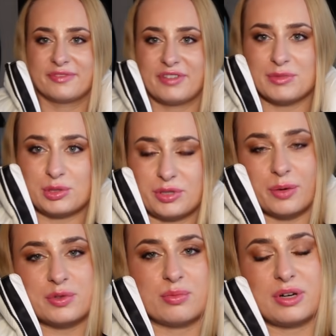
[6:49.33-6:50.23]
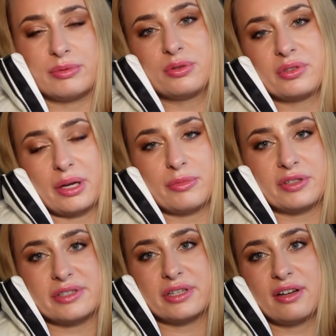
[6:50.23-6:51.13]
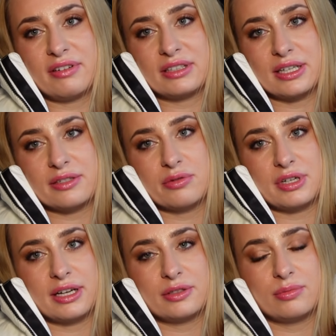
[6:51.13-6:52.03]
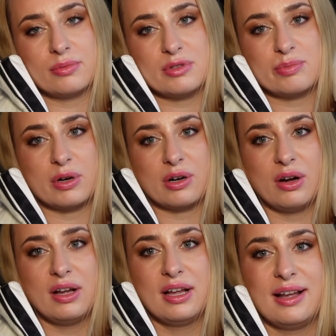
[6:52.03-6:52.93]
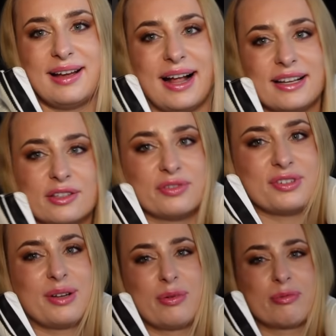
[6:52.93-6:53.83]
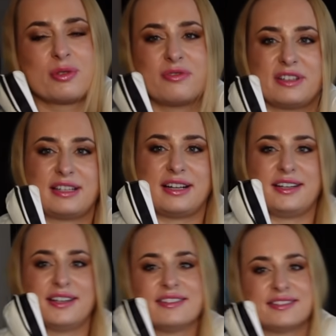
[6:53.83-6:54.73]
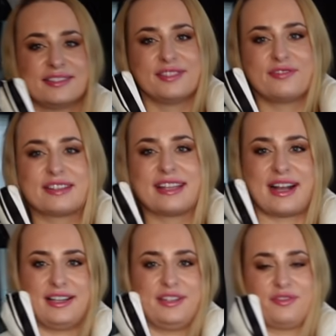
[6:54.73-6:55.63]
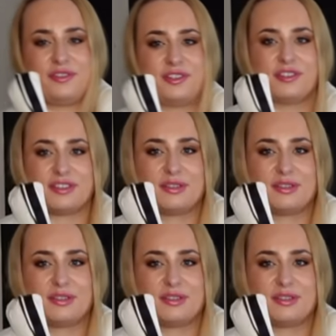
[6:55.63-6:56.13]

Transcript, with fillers: Wiem, że tutaj opcją byłaby kurtka motocyklowa, taka skórzana, to byłoby spoko, ale to wygląda po prostu fatalnie. No fatalnie to wygląda.